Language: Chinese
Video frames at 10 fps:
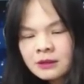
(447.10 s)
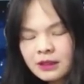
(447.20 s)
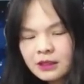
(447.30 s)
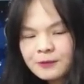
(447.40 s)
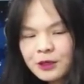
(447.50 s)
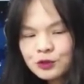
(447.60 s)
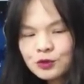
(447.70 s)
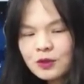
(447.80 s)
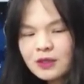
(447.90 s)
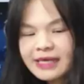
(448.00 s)
联合报
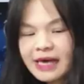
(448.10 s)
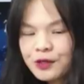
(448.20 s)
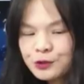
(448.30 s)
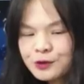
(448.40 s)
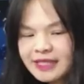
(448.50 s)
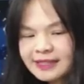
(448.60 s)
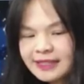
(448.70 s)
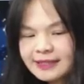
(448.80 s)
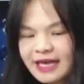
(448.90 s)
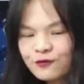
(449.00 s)
说，杨慧如、下
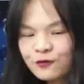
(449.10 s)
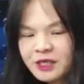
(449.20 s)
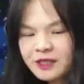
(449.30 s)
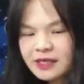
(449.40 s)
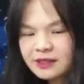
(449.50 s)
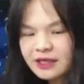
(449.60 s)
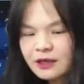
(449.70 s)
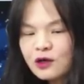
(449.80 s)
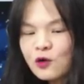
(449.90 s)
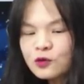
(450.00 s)
线蔡福明等
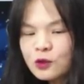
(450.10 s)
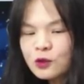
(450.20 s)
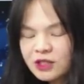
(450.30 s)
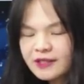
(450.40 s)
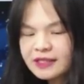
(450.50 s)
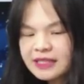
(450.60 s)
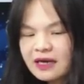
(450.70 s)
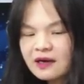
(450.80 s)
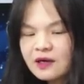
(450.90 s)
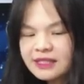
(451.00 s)
人共用这个
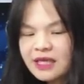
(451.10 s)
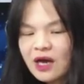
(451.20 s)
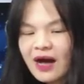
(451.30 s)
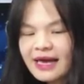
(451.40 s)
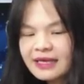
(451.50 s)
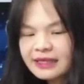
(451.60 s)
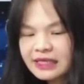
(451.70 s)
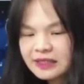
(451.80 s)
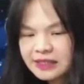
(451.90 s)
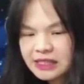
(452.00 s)
账号，叫
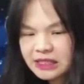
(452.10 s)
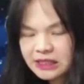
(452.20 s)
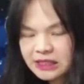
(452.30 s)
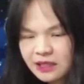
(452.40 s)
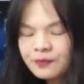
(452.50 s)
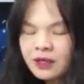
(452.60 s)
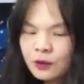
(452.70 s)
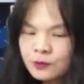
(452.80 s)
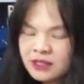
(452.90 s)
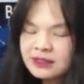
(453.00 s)
IDCC，
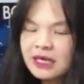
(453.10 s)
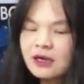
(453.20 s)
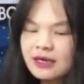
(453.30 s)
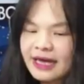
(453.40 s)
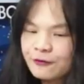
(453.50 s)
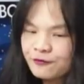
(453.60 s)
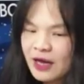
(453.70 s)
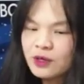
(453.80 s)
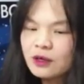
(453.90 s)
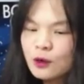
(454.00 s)
用这个账号来
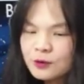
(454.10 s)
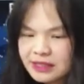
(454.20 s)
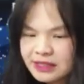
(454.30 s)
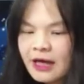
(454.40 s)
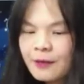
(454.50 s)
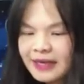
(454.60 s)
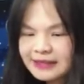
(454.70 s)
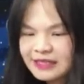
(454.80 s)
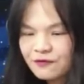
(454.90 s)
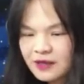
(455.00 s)
发文攻击，被
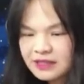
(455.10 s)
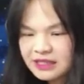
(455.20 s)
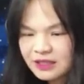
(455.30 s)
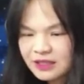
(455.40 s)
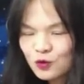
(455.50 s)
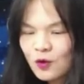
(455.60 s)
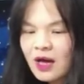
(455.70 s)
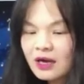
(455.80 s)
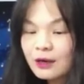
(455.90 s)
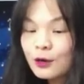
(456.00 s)
检方起诉。
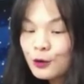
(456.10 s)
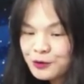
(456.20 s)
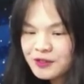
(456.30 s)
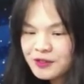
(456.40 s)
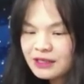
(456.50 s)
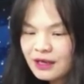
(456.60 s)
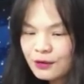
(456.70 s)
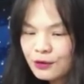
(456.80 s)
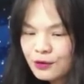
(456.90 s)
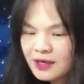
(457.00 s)
而律师
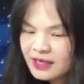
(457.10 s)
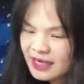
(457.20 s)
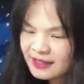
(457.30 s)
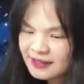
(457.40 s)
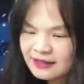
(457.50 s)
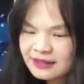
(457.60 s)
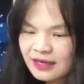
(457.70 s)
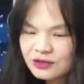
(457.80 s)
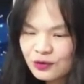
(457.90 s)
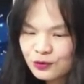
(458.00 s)
跟绿营也相
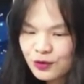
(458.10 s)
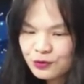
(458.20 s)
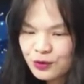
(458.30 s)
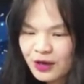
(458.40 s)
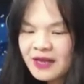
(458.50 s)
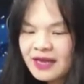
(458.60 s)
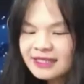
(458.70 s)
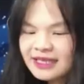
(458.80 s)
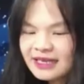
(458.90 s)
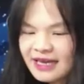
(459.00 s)
当有渊源。
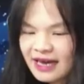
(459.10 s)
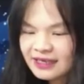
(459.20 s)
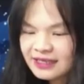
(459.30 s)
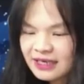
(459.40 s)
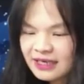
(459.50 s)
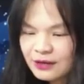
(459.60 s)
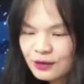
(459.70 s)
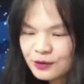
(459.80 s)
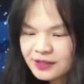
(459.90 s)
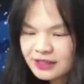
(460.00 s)
这两个人的
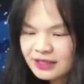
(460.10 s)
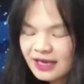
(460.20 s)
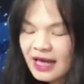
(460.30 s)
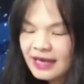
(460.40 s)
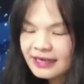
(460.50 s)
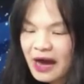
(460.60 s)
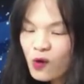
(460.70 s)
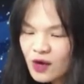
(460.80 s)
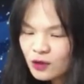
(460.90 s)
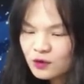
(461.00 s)
律师呢，杨
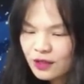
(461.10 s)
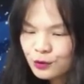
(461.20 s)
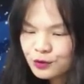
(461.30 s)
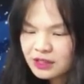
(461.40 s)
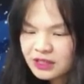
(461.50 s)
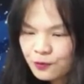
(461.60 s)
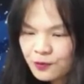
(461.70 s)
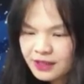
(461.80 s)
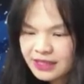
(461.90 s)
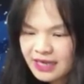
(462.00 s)
慧如的律师陈
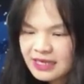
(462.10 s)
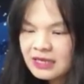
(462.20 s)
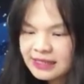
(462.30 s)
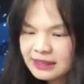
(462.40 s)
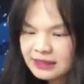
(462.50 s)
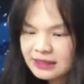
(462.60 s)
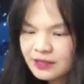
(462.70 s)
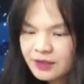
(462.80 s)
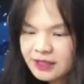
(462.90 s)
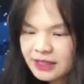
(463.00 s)
伟仁，曾经
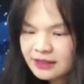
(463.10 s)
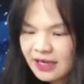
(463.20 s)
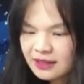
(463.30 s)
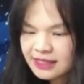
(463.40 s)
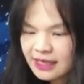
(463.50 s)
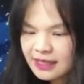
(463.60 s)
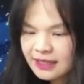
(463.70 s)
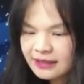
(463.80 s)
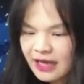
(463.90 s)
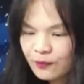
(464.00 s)
是民进党嘉义
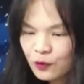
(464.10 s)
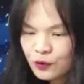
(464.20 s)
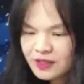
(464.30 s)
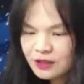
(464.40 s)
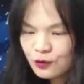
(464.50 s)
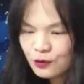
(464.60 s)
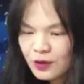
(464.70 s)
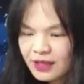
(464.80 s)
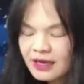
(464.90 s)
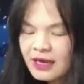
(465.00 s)
县党部律师顾
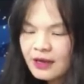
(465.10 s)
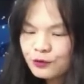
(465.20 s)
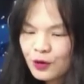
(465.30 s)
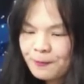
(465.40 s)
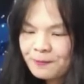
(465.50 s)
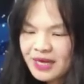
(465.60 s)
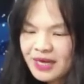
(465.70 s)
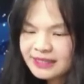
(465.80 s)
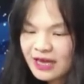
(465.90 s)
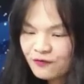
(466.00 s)
问，原
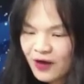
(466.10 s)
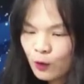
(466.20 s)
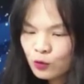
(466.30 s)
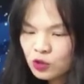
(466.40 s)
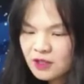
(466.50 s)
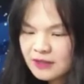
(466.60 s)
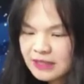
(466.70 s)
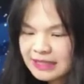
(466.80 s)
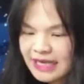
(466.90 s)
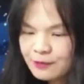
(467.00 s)
本在法务部政
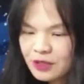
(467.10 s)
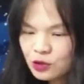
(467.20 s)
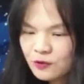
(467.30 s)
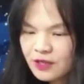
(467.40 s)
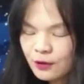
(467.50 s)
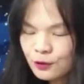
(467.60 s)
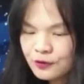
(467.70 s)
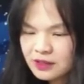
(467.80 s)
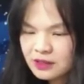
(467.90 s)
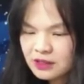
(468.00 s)
次蔡必仲的
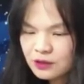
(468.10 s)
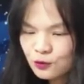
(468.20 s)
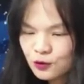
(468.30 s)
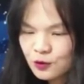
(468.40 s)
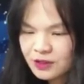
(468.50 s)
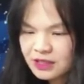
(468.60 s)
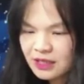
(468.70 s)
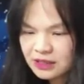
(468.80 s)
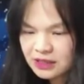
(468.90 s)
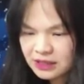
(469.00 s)
律师事务所
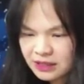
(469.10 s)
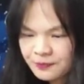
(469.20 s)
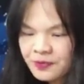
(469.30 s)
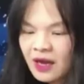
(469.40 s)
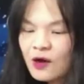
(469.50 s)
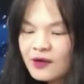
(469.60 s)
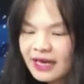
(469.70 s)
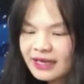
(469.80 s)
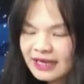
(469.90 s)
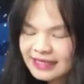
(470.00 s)
任职，后
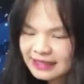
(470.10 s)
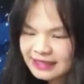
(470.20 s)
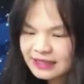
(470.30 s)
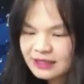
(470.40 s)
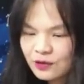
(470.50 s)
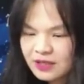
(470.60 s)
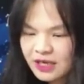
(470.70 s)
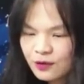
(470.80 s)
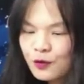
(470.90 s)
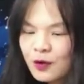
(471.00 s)
来他才接手
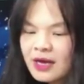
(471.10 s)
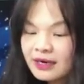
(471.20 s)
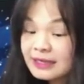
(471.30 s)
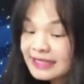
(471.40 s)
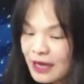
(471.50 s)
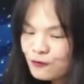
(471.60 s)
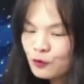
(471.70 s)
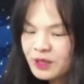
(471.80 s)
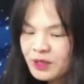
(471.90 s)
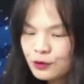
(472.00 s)
业务。而蔡
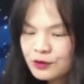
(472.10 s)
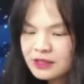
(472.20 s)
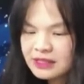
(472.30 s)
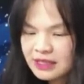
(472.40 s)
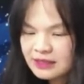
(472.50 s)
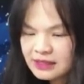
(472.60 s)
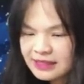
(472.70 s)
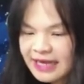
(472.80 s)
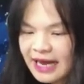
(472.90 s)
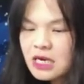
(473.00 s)
福明的律师陈泽
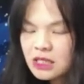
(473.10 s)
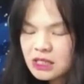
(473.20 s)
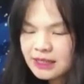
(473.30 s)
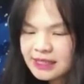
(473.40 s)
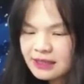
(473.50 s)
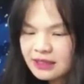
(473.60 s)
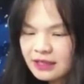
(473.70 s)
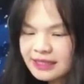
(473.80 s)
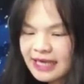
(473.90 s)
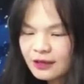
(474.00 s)
佳是现
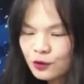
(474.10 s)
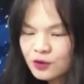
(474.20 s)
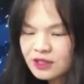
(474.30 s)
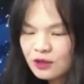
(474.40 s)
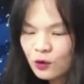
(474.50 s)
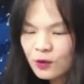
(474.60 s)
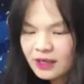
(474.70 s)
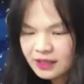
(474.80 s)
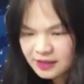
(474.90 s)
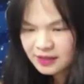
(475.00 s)
任嘉义律师工会
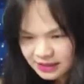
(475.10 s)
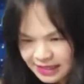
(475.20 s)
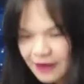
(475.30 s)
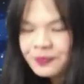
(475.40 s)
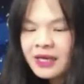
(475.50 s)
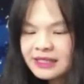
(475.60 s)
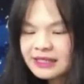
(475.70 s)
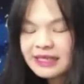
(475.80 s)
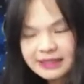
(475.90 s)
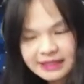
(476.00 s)
理事长，
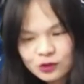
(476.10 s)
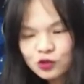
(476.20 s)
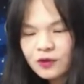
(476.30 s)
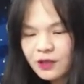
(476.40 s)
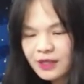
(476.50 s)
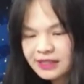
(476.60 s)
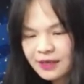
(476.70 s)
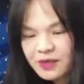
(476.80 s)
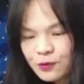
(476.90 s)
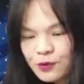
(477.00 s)
现在协助立委
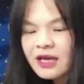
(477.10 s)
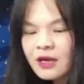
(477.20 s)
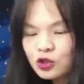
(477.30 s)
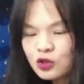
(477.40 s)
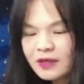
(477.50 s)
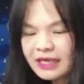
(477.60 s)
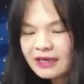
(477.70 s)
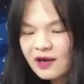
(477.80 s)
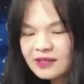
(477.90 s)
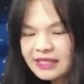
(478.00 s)
陈明文。处理
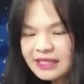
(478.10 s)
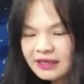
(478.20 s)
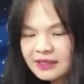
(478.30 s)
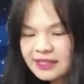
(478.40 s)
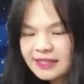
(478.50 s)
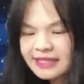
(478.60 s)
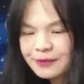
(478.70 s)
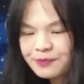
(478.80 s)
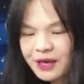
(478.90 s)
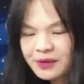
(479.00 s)
高铁遗失
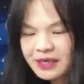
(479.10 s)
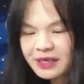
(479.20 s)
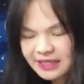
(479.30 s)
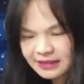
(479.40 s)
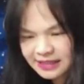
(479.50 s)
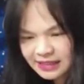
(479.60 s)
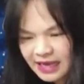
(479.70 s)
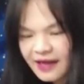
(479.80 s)
三百万现金